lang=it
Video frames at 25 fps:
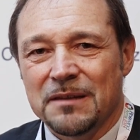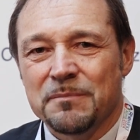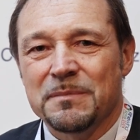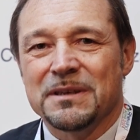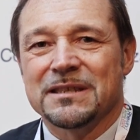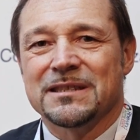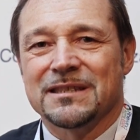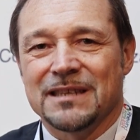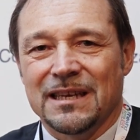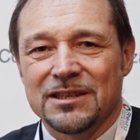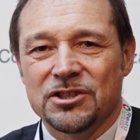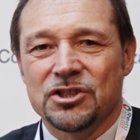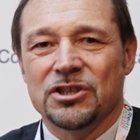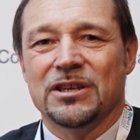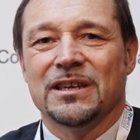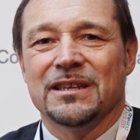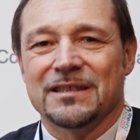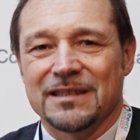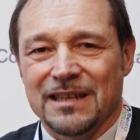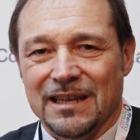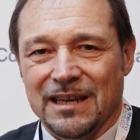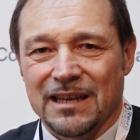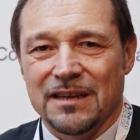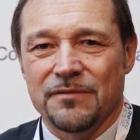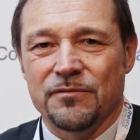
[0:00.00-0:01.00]
i messaggi che
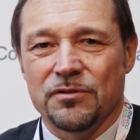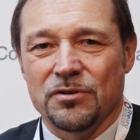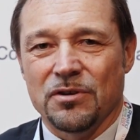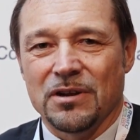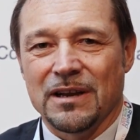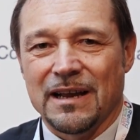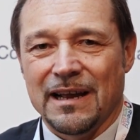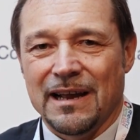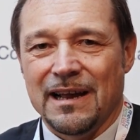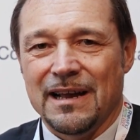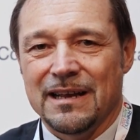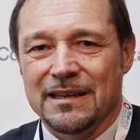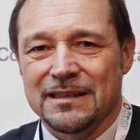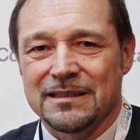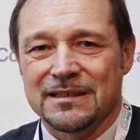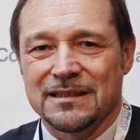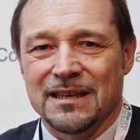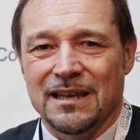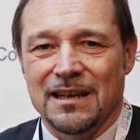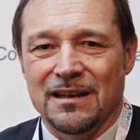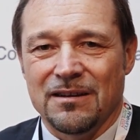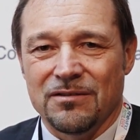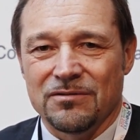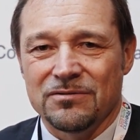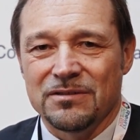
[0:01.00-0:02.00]
ti arrivano a
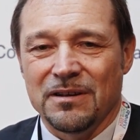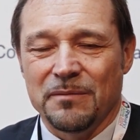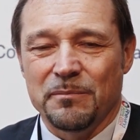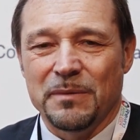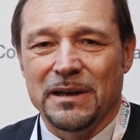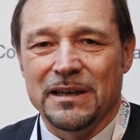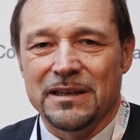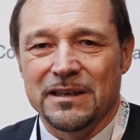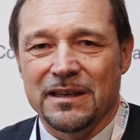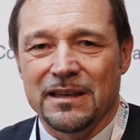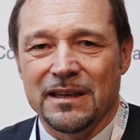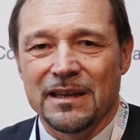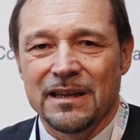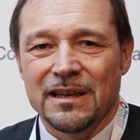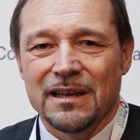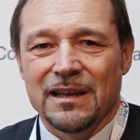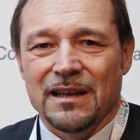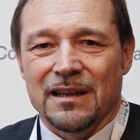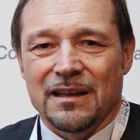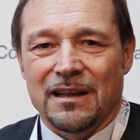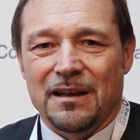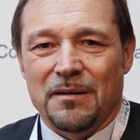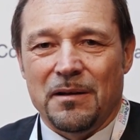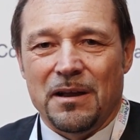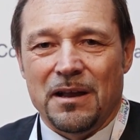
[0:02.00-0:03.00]
casa o da me
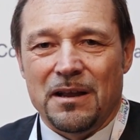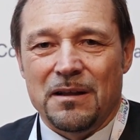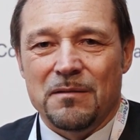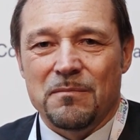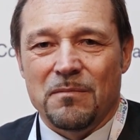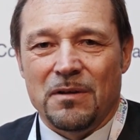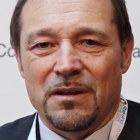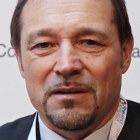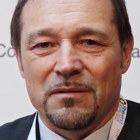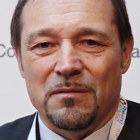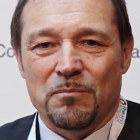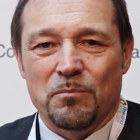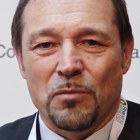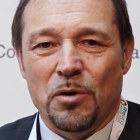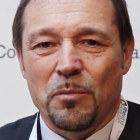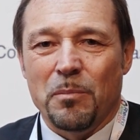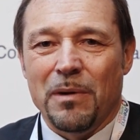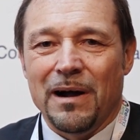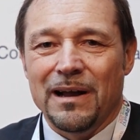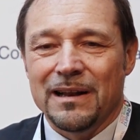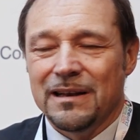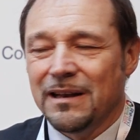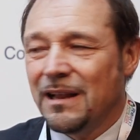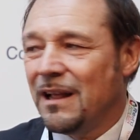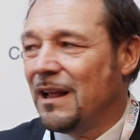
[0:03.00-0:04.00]
eh, il, il
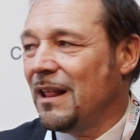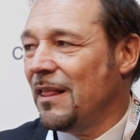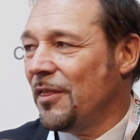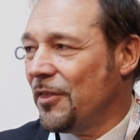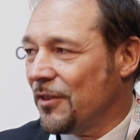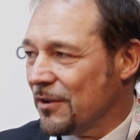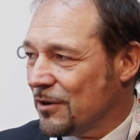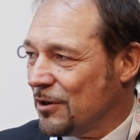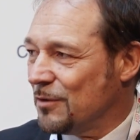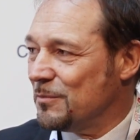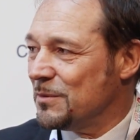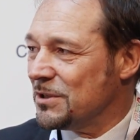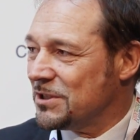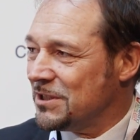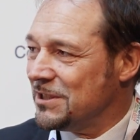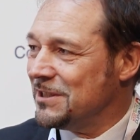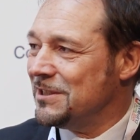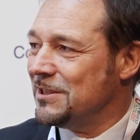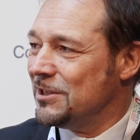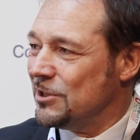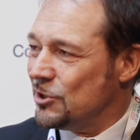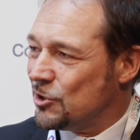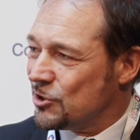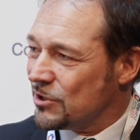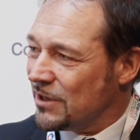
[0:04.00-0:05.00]
mobile health, come si
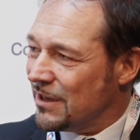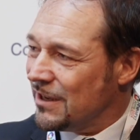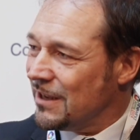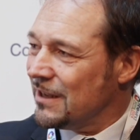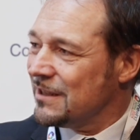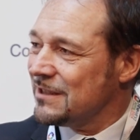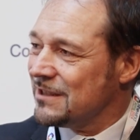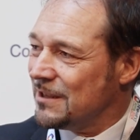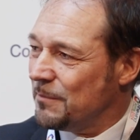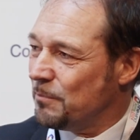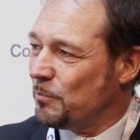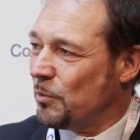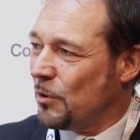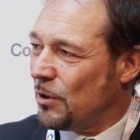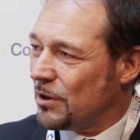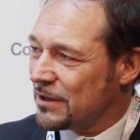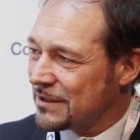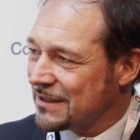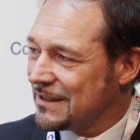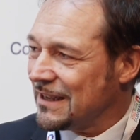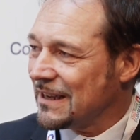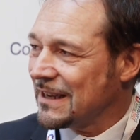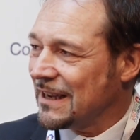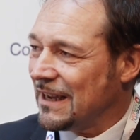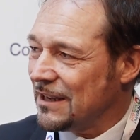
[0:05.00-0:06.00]
dice, ti
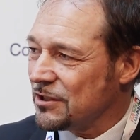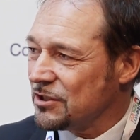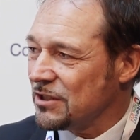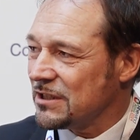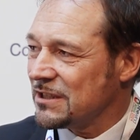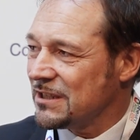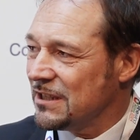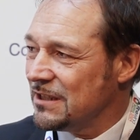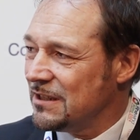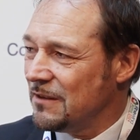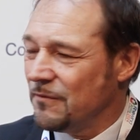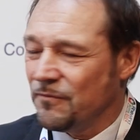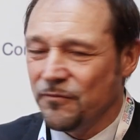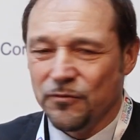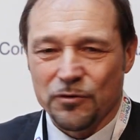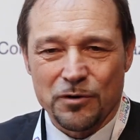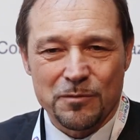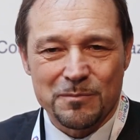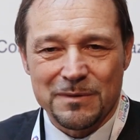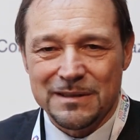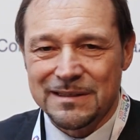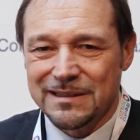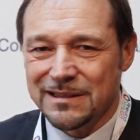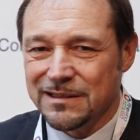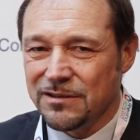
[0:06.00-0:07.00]
porta a casa una serie di
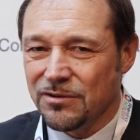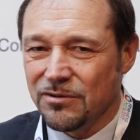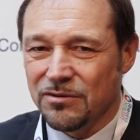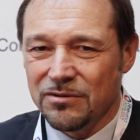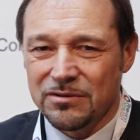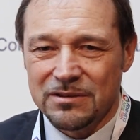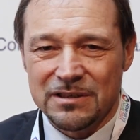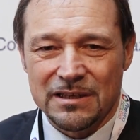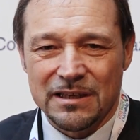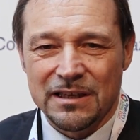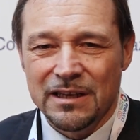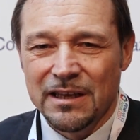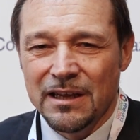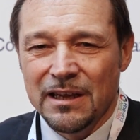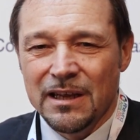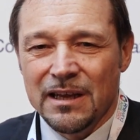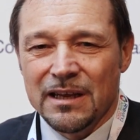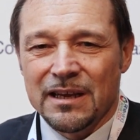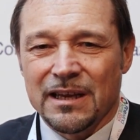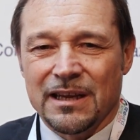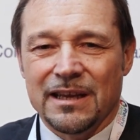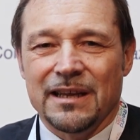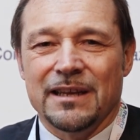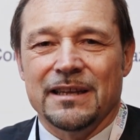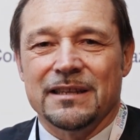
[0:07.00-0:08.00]
informazioni
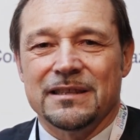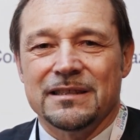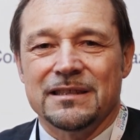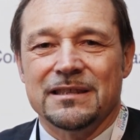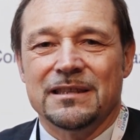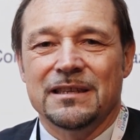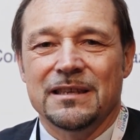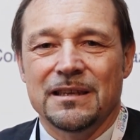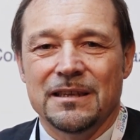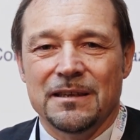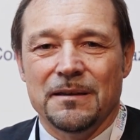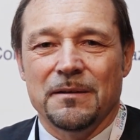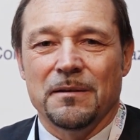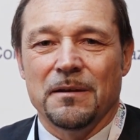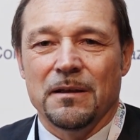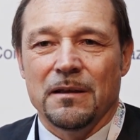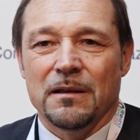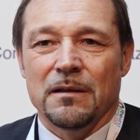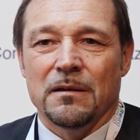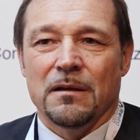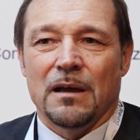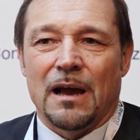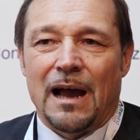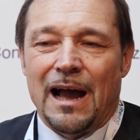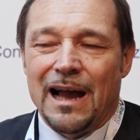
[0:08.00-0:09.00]
che ti
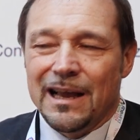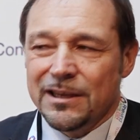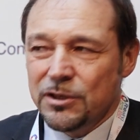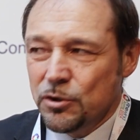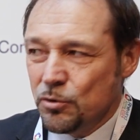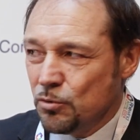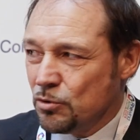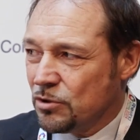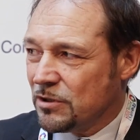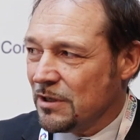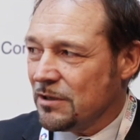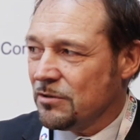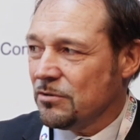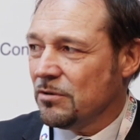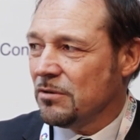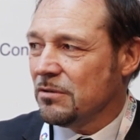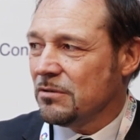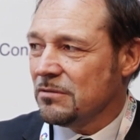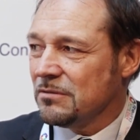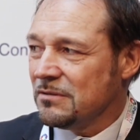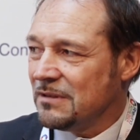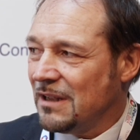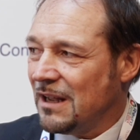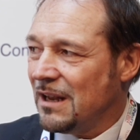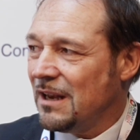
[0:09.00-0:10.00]

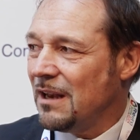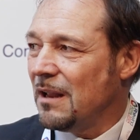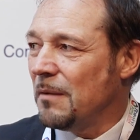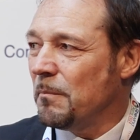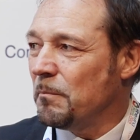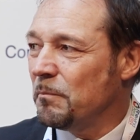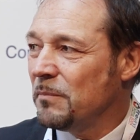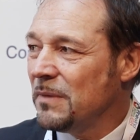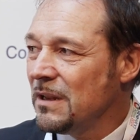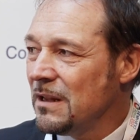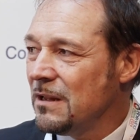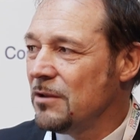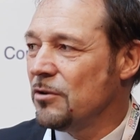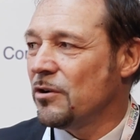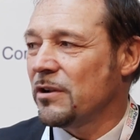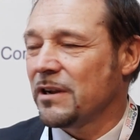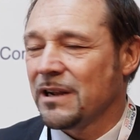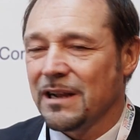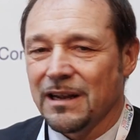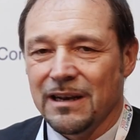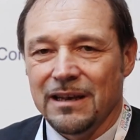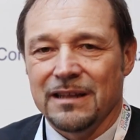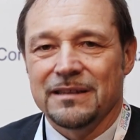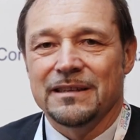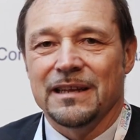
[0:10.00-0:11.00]
aiutano nel
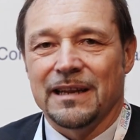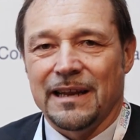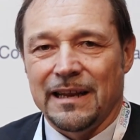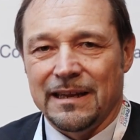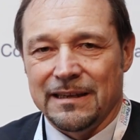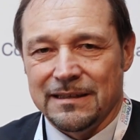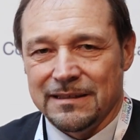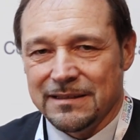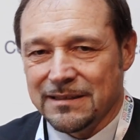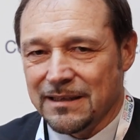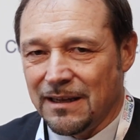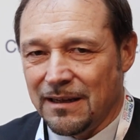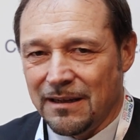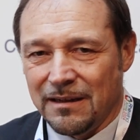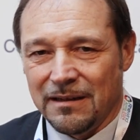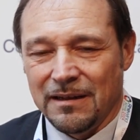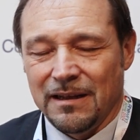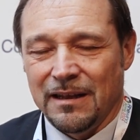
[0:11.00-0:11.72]
migliorare l'aderenza.